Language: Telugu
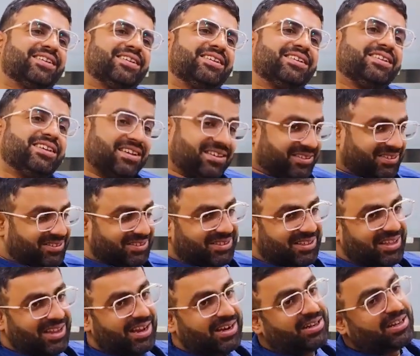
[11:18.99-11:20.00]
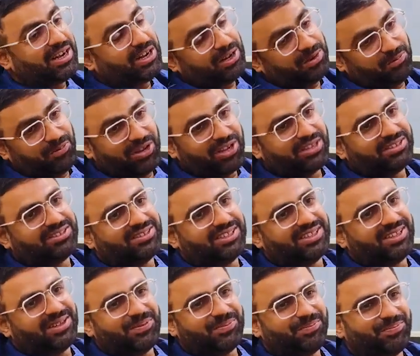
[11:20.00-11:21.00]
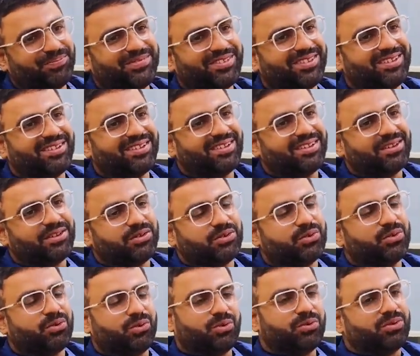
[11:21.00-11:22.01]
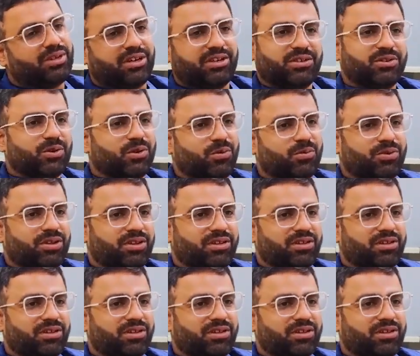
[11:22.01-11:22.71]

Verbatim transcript: ఈసారి మేము కమెంట్ పెట్టుకుంటాము ఫ్లీట్ ఫ్లీట్ ఎడ్జ్ యాప్లోని